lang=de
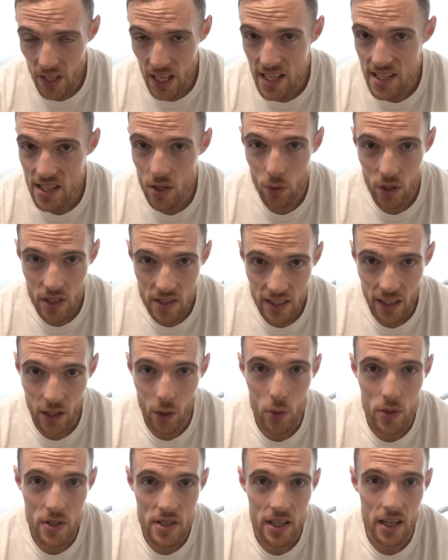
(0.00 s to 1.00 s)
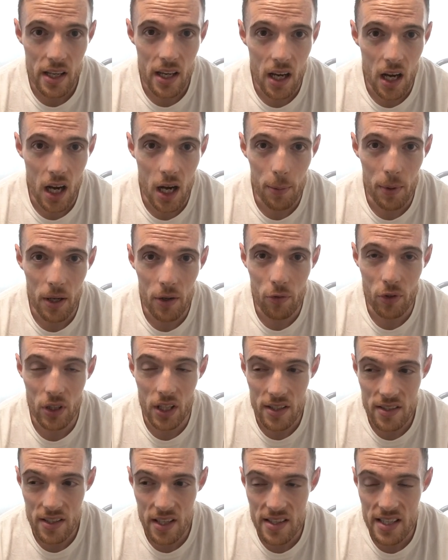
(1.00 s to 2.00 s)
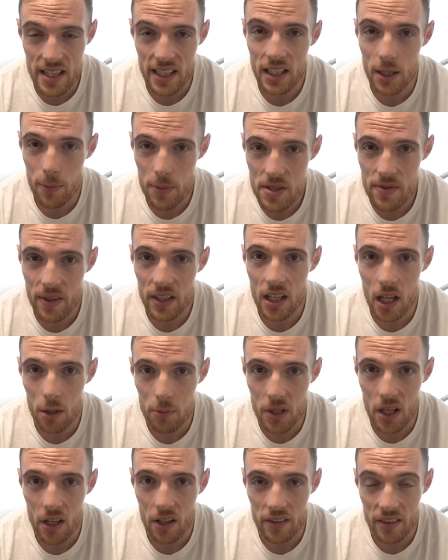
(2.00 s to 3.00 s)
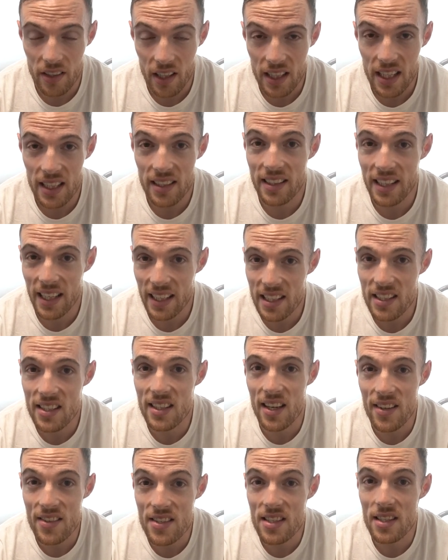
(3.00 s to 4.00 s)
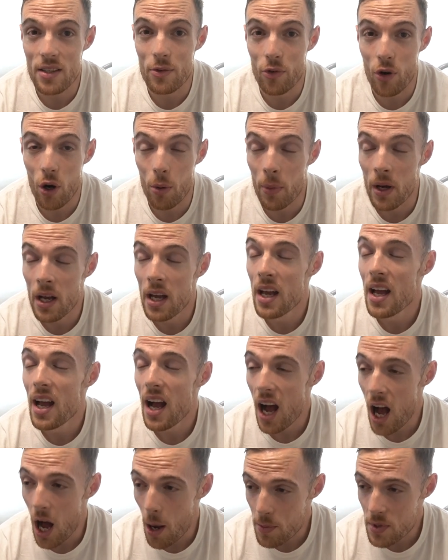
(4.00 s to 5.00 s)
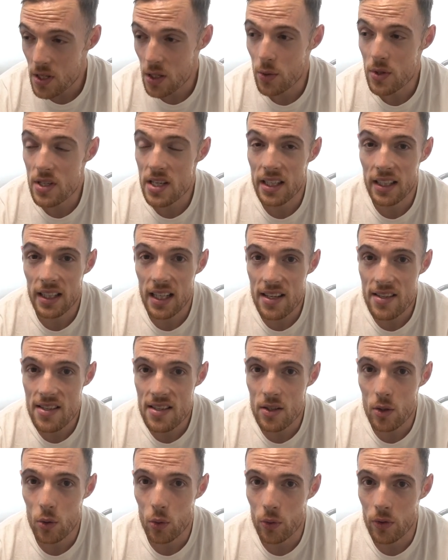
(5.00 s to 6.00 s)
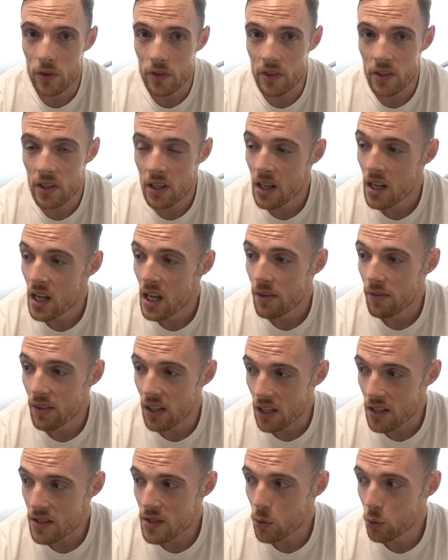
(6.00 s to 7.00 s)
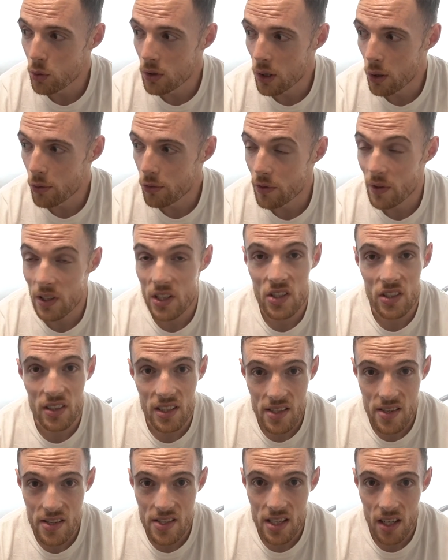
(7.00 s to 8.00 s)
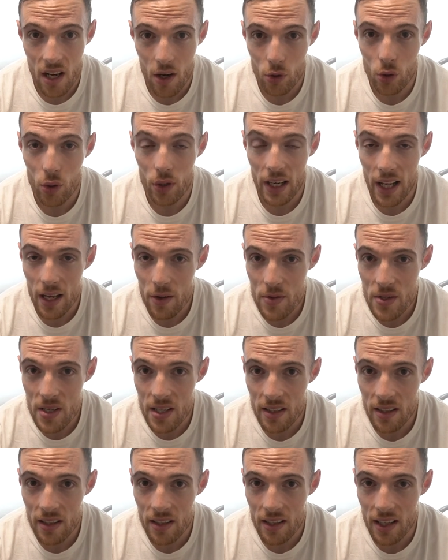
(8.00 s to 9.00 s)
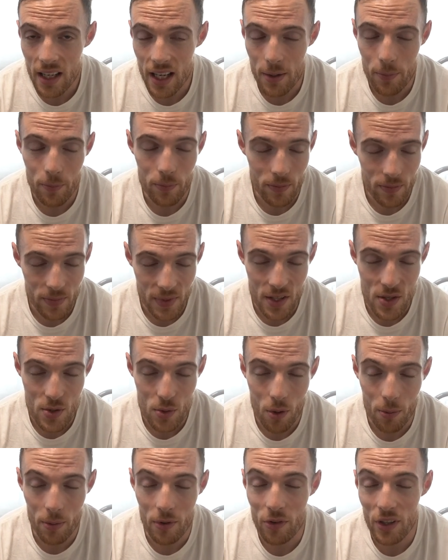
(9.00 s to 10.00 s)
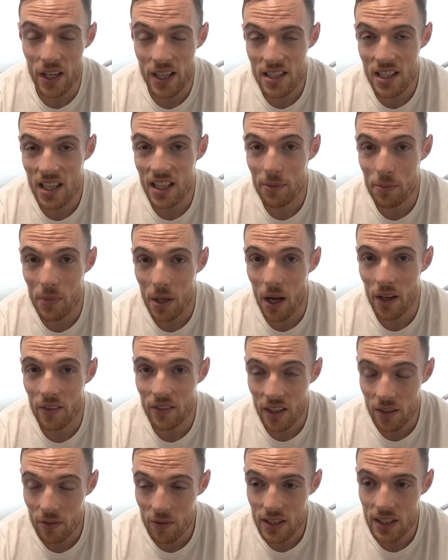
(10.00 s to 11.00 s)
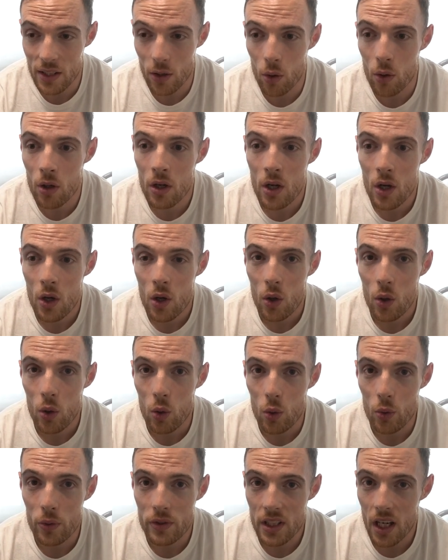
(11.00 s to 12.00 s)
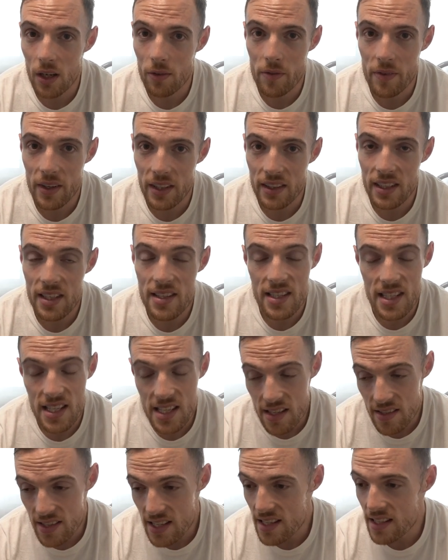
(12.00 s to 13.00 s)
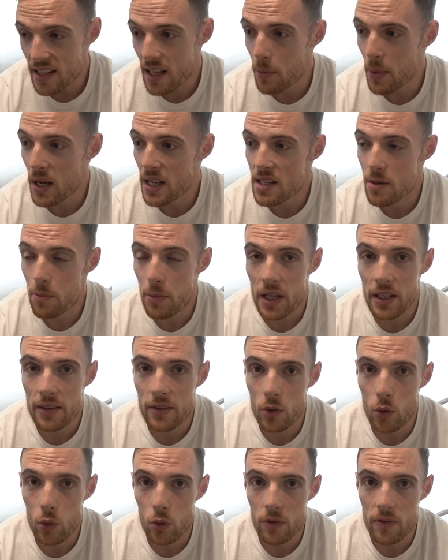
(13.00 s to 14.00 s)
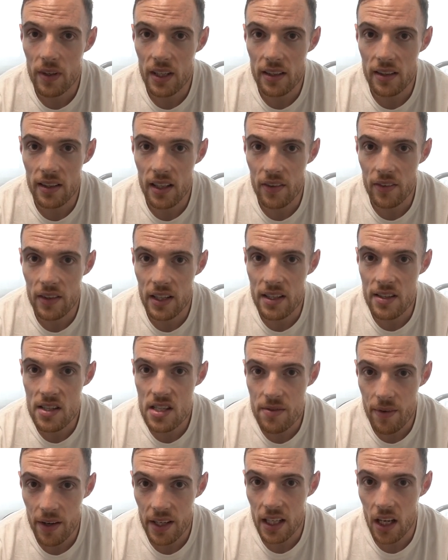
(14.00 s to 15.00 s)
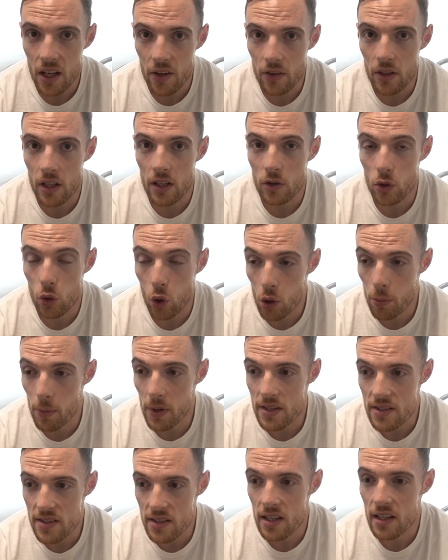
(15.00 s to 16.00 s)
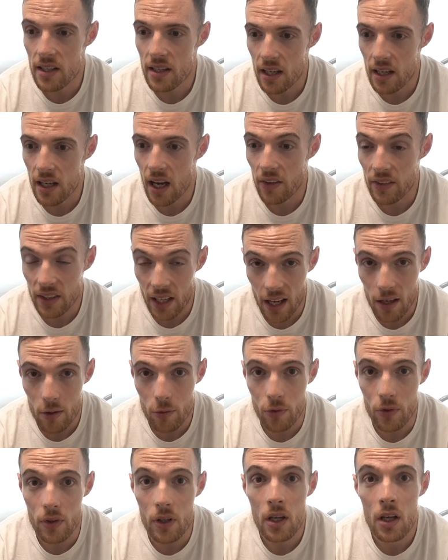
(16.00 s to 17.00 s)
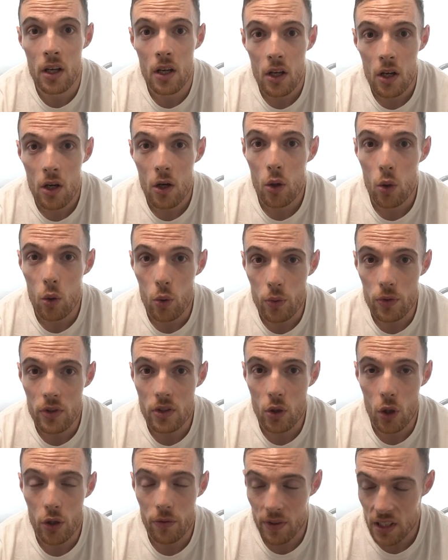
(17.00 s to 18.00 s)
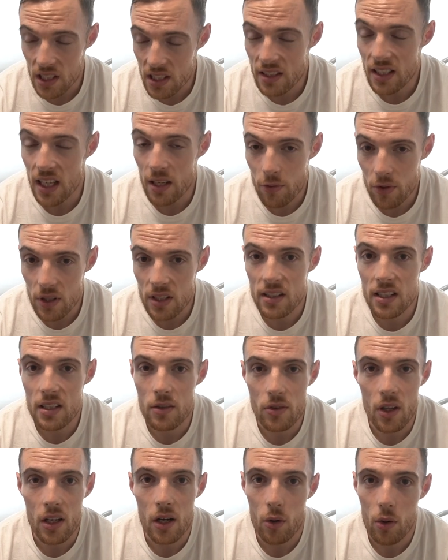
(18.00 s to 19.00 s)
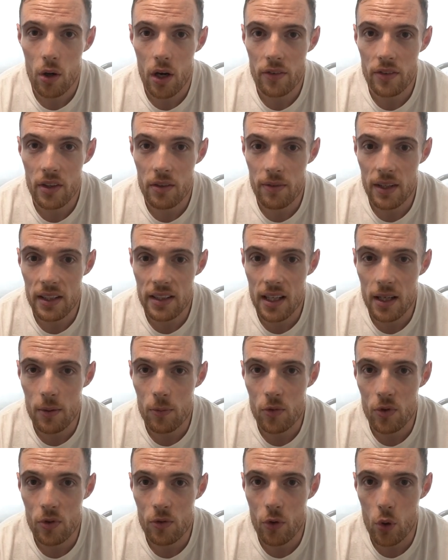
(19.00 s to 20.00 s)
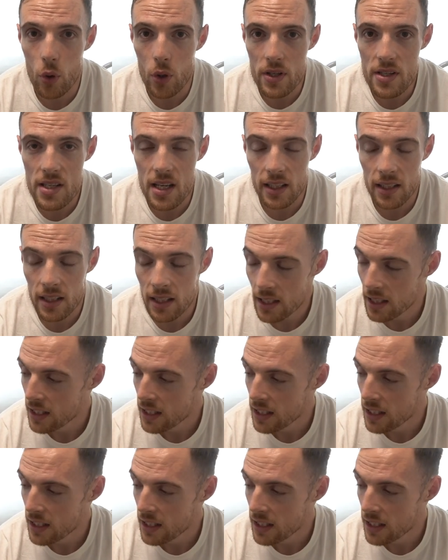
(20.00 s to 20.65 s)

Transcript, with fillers: ist auch nicht der größte, aber für das, dass er knapp zweieinhalb Jahre trainiert, denke ich, kann sich die Form absolut sehen lassen und wenn alles gut läuft, werde ich ihn dieses Jahr auch noch live sehen. Ähm, dazu aber vielleicht in einem anderen Video. Und ja, wir werden jetzt diese Season gemeinsam beenden und werden dann in zwei Jahren nochmals angreifen und dort werde ich definitiv dann auch an den Wettkämpfen vor Ort sein.